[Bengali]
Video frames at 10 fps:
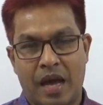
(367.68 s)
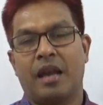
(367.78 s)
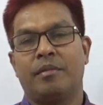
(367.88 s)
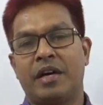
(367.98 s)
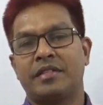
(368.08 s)

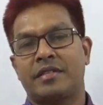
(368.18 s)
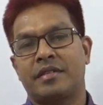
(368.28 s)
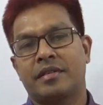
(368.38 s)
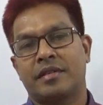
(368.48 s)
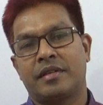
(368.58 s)
আলমাস
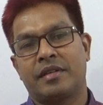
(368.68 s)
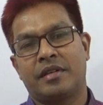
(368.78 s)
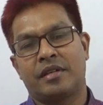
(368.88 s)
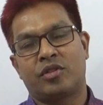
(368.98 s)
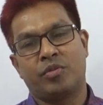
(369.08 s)

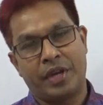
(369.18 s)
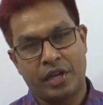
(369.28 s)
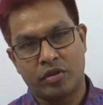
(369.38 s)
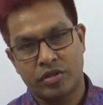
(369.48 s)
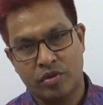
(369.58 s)
তুমি
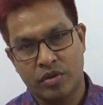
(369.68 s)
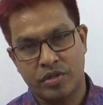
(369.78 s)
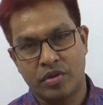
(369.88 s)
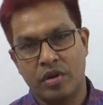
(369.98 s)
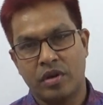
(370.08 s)
রিকোয়েস্ট
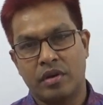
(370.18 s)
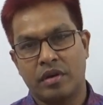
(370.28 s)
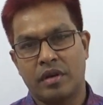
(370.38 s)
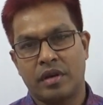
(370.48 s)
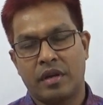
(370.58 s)
করেছো
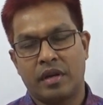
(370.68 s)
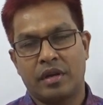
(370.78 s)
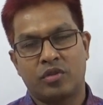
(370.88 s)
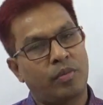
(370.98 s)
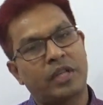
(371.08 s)

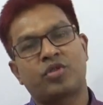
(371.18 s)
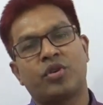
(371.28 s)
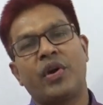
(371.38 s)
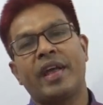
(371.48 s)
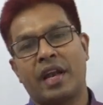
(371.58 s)
তোমার
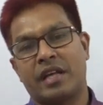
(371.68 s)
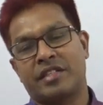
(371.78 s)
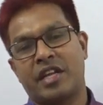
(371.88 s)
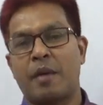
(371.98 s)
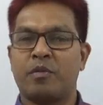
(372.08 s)
জন্য এই
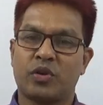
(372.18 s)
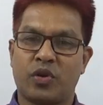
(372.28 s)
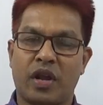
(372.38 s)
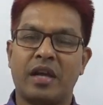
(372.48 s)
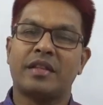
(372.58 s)
ক্লাসটি আপলোড
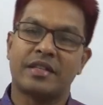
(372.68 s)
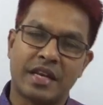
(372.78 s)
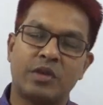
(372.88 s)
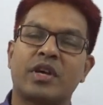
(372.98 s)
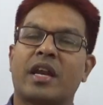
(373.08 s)
করা
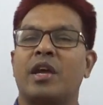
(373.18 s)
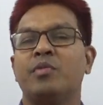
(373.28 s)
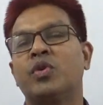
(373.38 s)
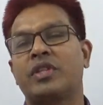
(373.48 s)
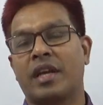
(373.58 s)
তাছাড়াও যারা এই
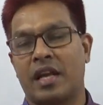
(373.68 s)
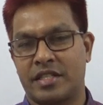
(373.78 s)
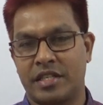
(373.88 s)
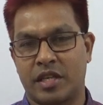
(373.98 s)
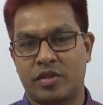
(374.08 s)
মুহূর্তে
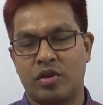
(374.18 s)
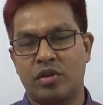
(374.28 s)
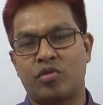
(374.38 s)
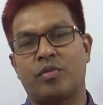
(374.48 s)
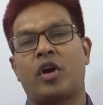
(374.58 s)
ক্লাসটি দেখছো
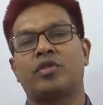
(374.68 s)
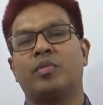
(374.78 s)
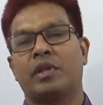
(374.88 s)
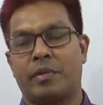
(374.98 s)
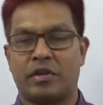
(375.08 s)
তোমরা হয়তো
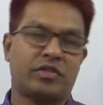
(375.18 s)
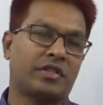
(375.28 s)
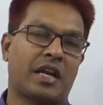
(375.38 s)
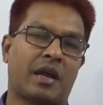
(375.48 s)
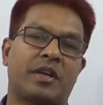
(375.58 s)
বলতে পারো যে
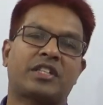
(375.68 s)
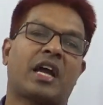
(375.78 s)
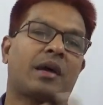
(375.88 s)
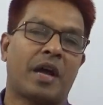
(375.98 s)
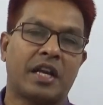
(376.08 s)
স্যার আমরা
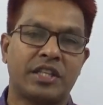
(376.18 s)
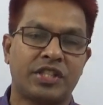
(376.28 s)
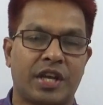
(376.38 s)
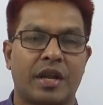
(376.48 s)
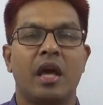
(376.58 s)
সারা
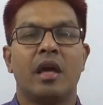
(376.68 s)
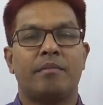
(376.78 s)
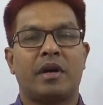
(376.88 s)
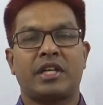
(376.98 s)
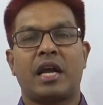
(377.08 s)
বাংলাদেশের
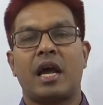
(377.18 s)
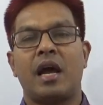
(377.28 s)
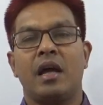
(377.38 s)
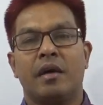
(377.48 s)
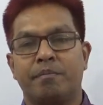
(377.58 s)
বা সারা
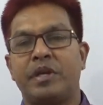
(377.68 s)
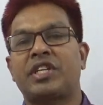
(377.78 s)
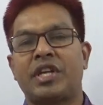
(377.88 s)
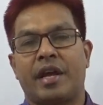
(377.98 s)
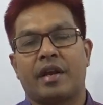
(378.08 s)

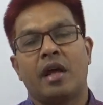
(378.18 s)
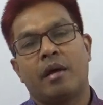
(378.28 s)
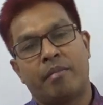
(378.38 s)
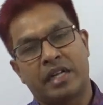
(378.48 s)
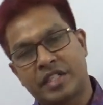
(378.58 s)
বিশ্বের
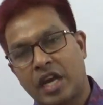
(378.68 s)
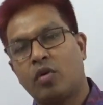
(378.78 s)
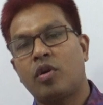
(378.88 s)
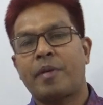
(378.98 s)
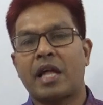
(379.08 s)
বা যে
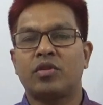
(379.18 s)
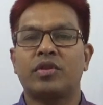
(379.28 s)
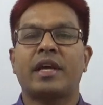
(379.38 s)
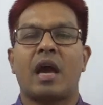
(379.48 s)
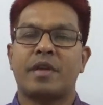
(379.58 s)
কোনো প্রান্ত
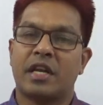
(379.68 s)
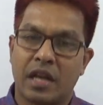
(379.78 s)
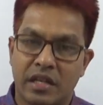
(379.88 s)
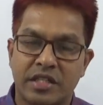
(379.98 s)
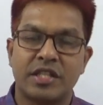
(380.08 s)
থেকে আমার এই
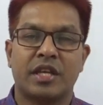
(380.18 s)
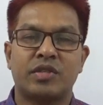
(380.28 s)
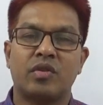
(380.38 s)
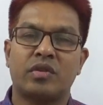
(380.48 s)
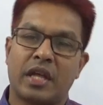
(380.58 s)
ক্লাসটি
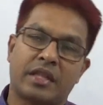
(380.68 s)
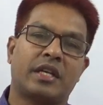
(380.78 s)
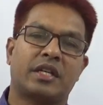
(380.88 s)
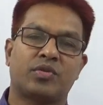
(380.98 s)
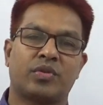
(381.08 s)
দেখছো
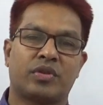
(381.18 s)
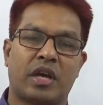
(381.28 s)
তাদের কাছে অনুরোধ